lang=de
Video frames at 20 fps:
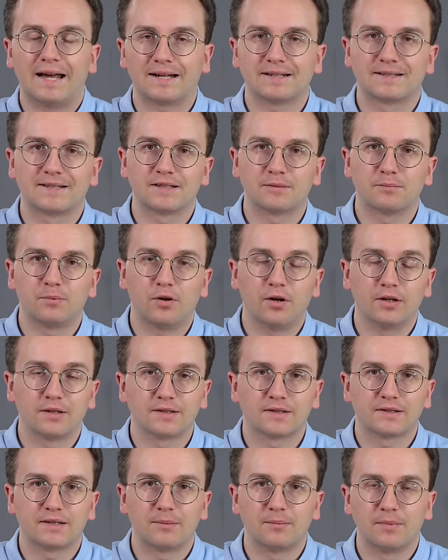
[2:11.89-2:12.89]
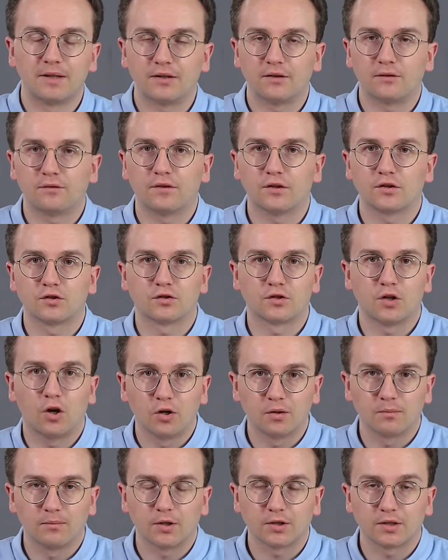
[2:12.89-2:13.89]
Access Points damit
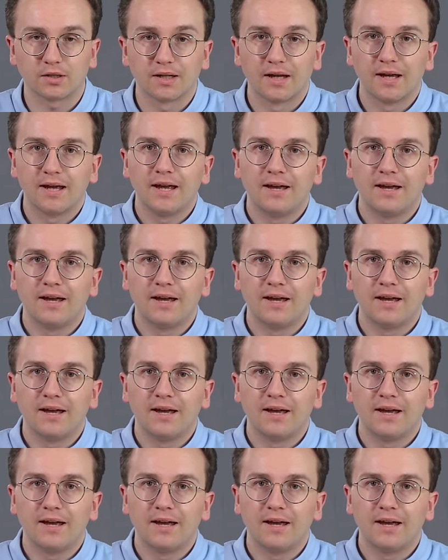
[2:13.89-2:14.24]
versorgen möchtet.